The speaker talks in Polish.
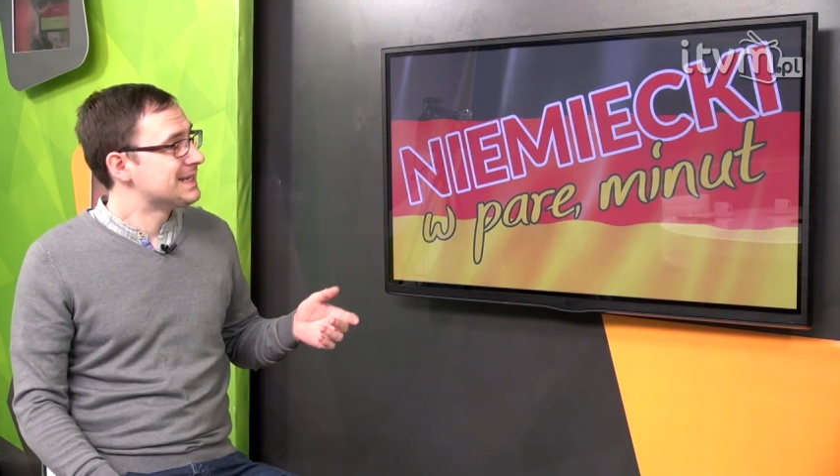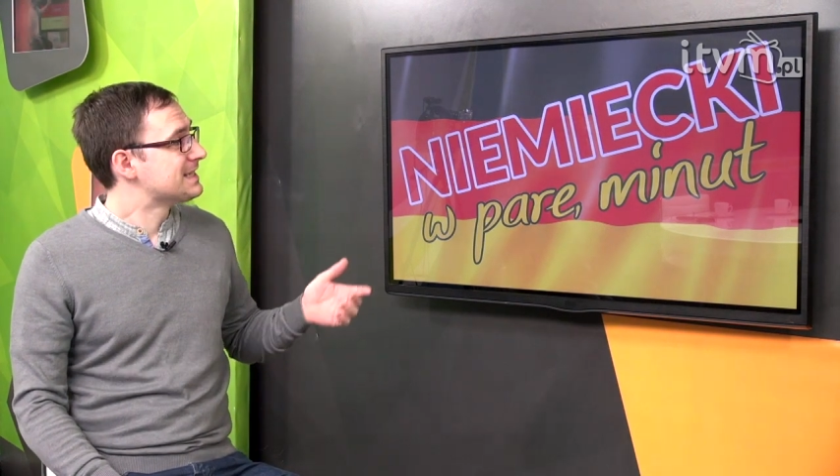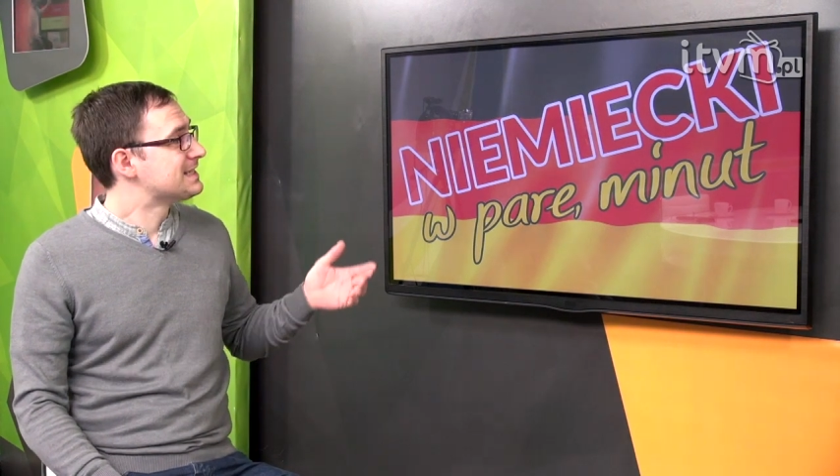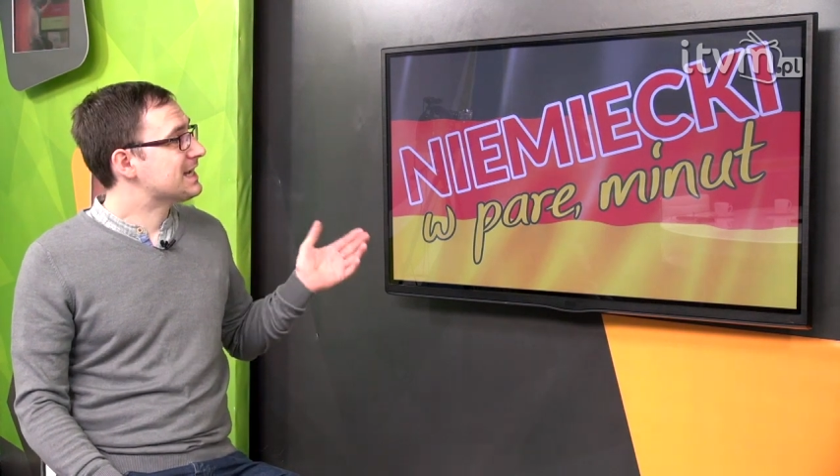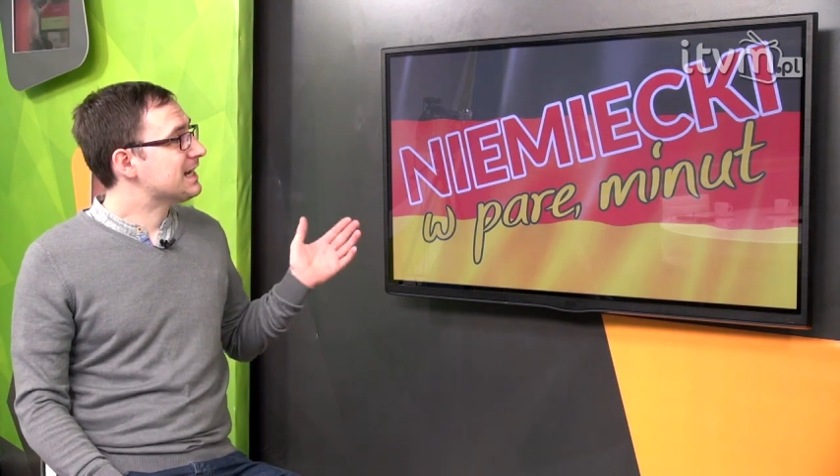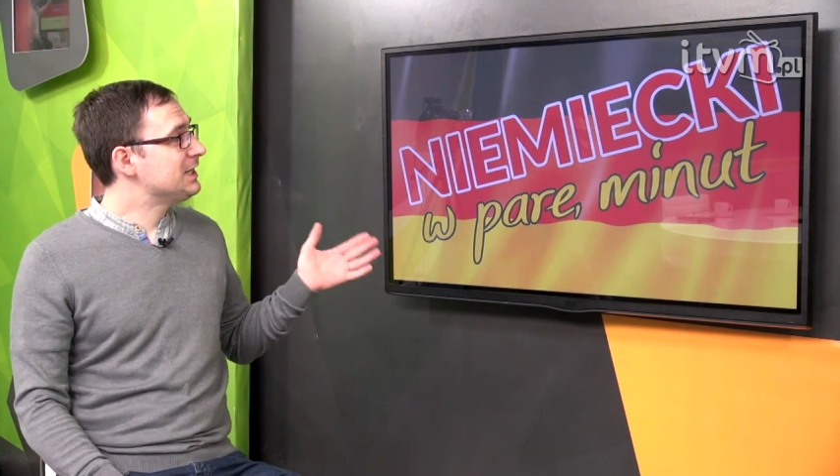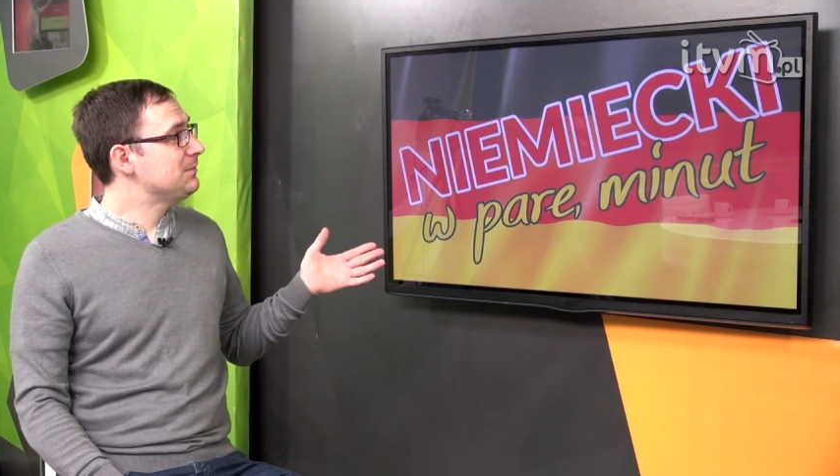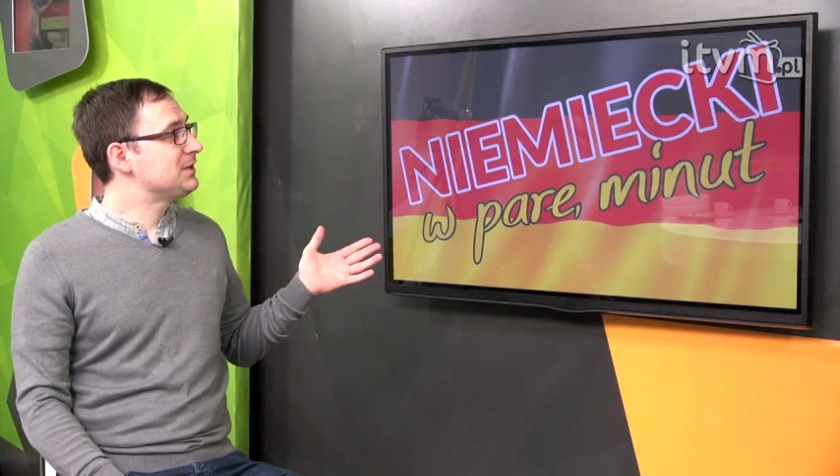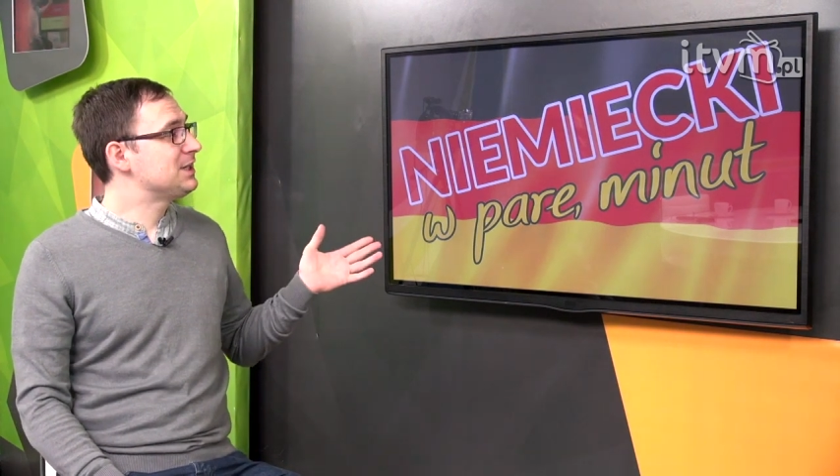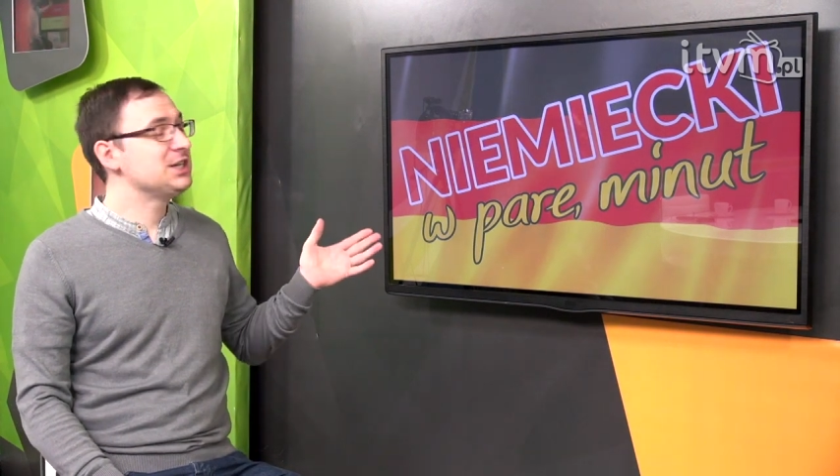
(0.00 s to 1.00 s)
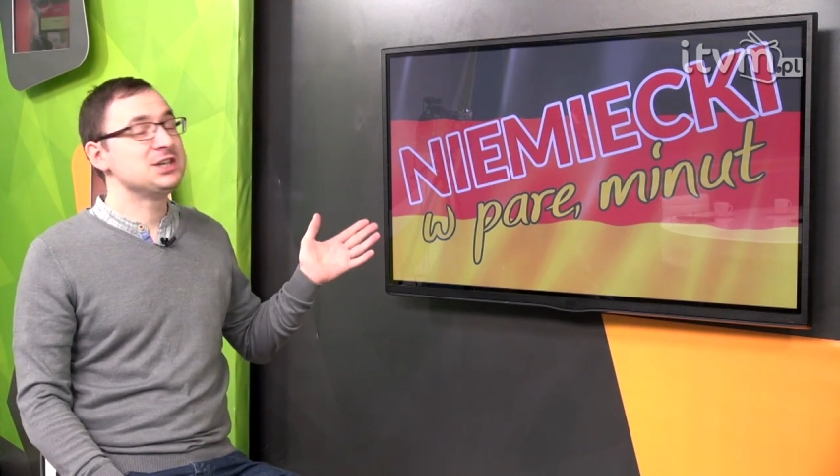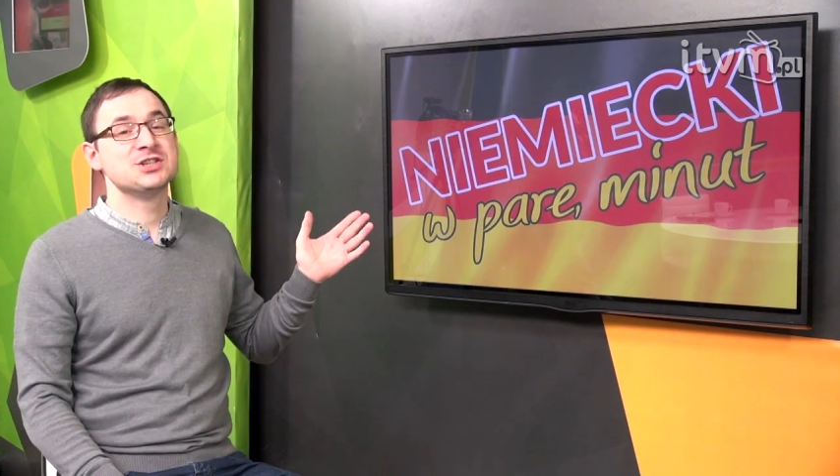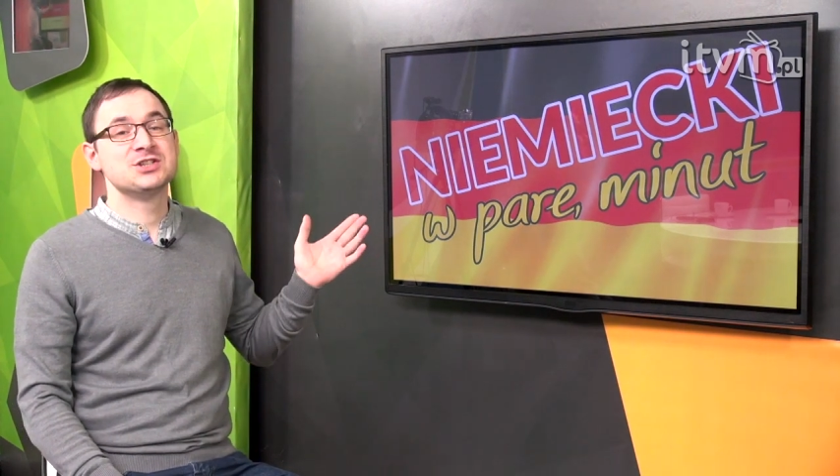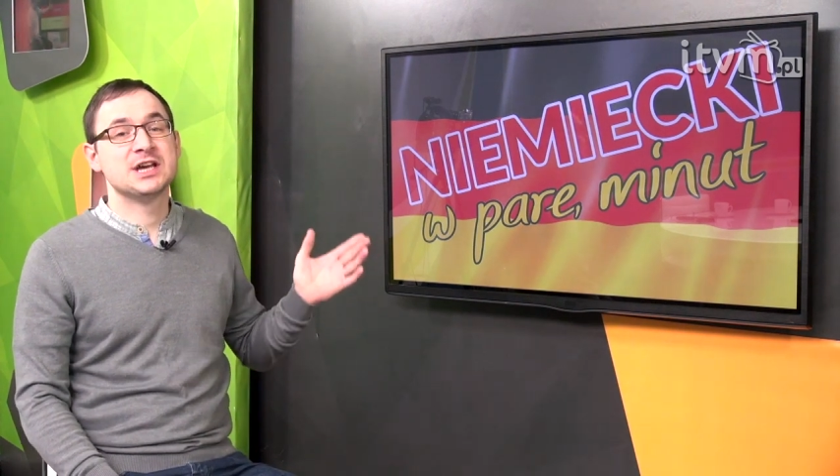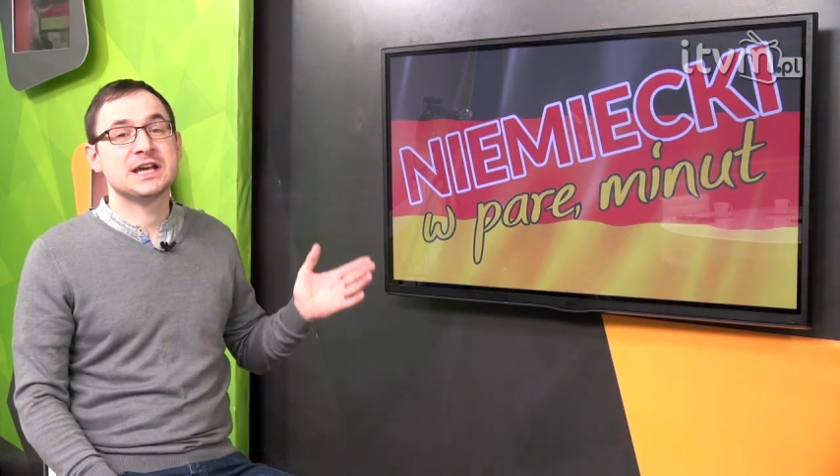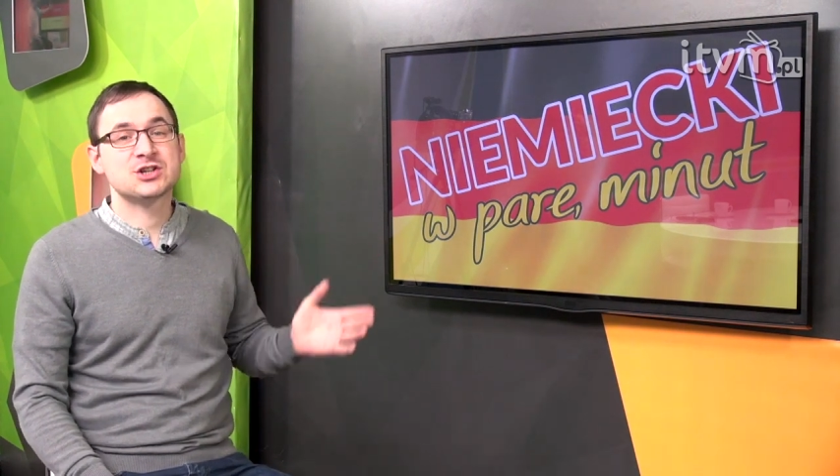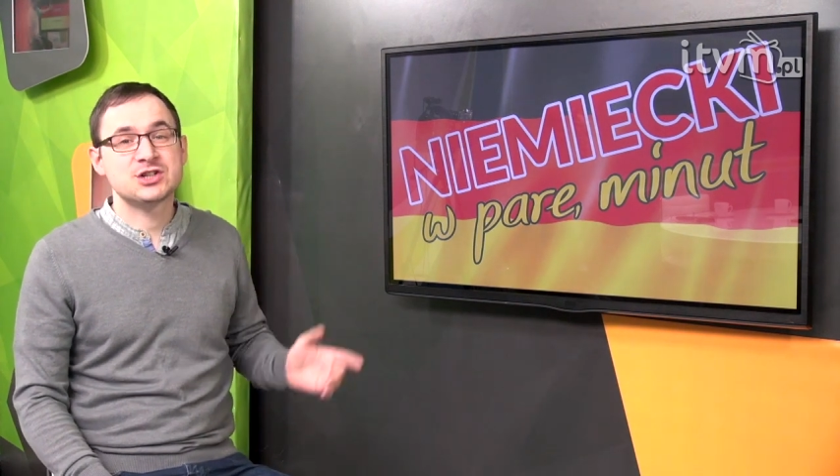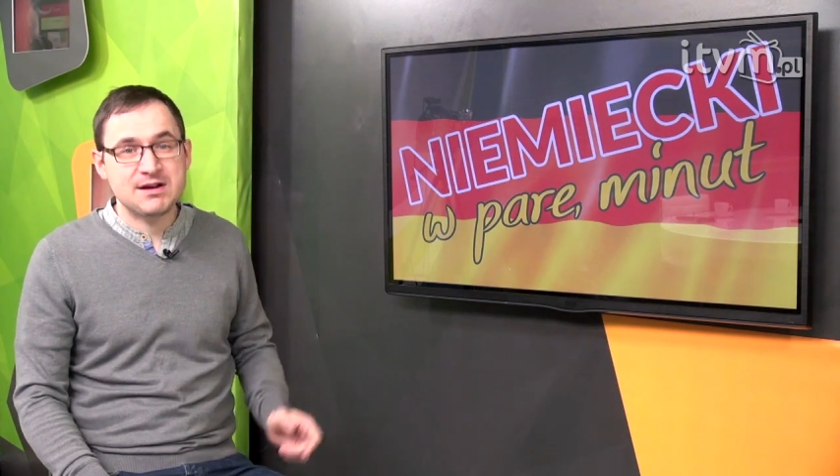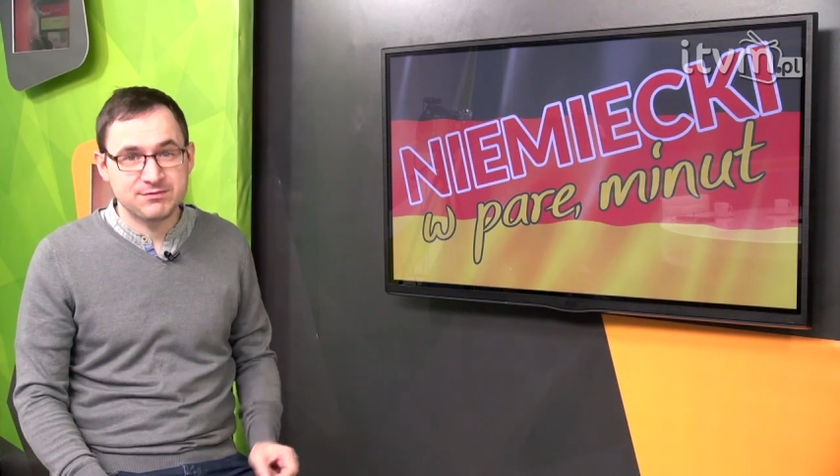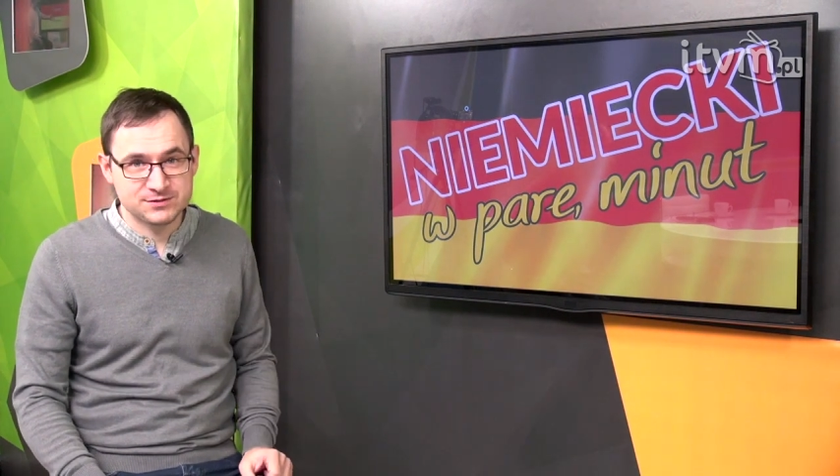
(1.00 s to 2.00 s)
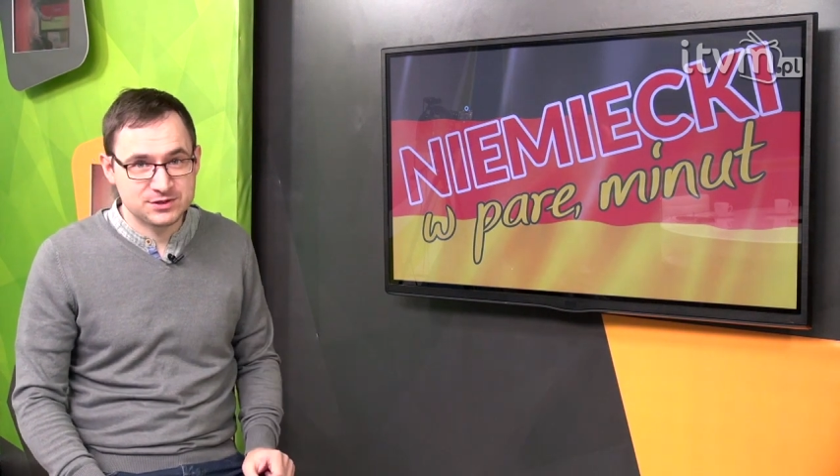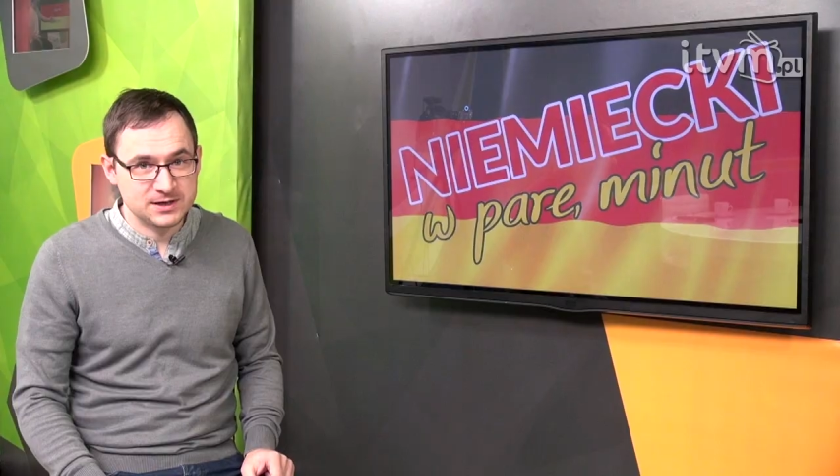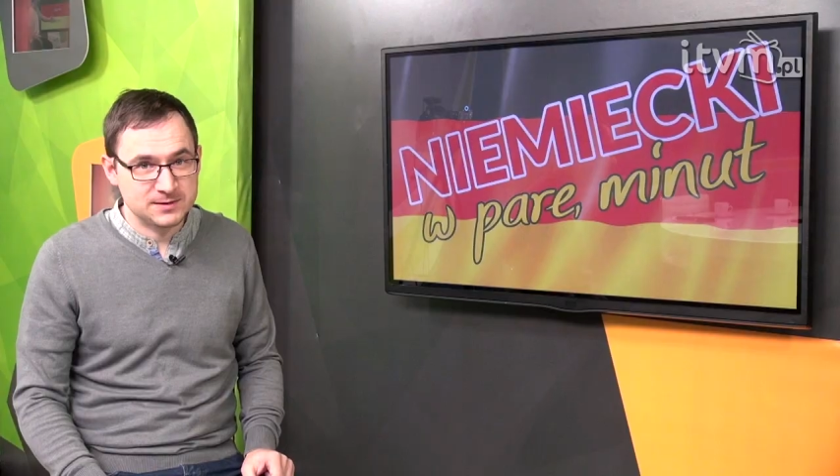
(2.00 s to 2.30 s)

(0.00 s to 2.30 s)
zaimki dzierżawcze.